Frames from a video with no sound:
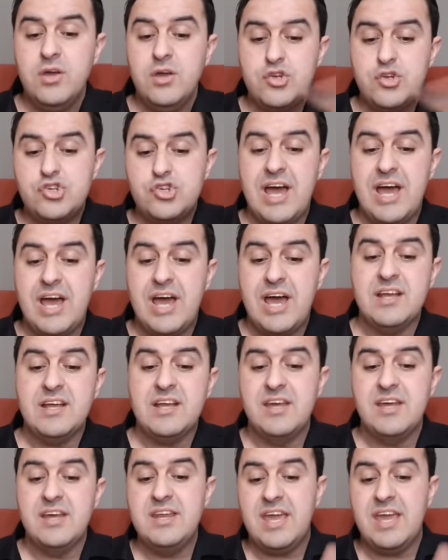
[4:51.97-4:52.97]
الشركة
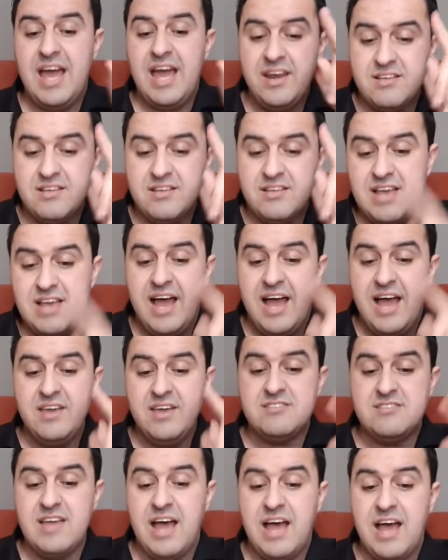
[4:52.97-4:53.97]
نغني قامس ا
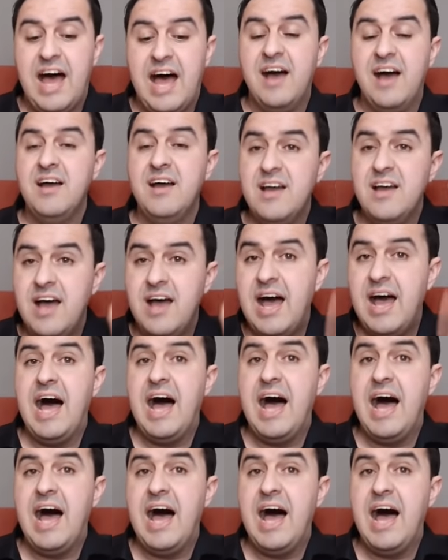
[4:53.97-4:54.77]
اس ها ا